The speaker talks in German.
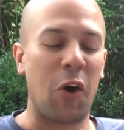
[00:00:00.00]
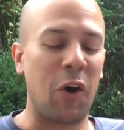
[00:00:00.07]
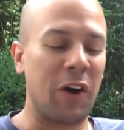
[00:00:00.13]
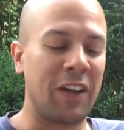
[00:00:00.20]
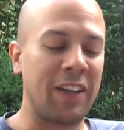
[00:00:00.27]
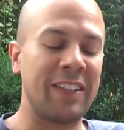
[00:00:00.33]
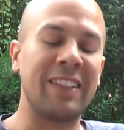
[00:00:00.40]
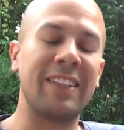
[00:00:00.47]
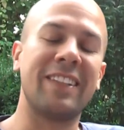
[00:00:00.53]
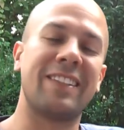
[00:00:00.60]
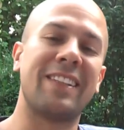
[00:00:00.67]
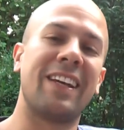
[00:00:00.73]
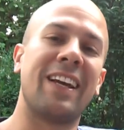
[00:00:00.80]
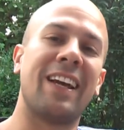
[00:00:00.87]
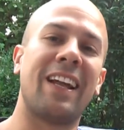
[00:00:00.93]

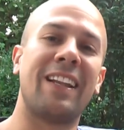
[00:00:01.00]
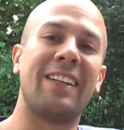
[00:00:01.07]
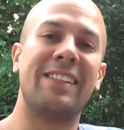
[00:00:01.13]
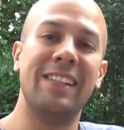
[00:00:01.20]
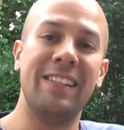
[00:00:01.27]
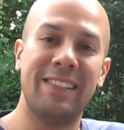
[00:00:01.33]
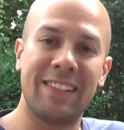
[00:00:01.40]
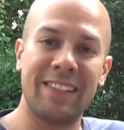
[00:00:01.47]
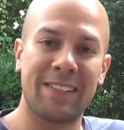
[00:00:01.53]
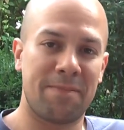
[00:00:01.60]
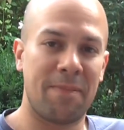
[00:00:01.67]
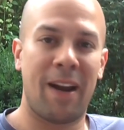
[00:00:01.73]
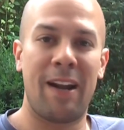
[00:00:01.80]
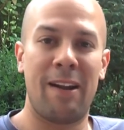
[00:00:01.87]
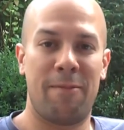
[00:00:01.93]
Und äh, dieses
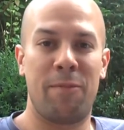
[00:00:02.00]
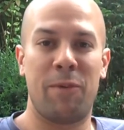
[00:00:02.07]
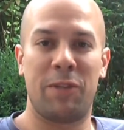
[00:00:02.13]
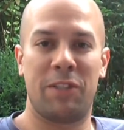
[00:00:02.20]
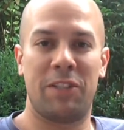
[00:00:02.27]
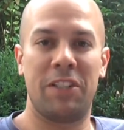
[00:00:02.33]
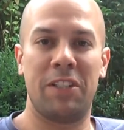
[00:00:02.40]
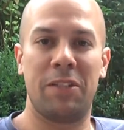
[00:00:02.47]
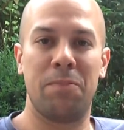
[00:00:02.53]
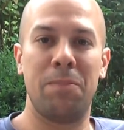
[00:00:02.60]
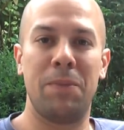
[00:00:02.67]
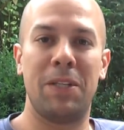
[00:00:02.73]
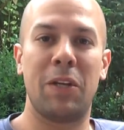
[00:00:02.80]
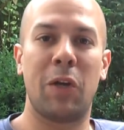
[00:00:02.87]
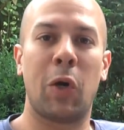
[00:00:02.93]
Mal möchte ich
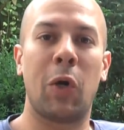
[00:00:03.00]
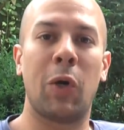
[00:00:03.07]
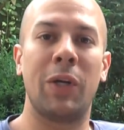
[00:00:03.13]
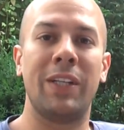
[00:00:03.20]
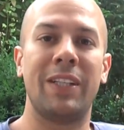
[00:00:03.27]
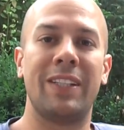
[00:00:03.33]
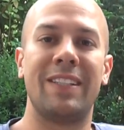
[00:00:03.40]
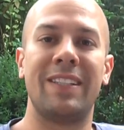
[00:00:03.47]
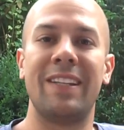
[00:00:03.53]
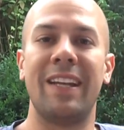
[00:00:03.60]
mit euch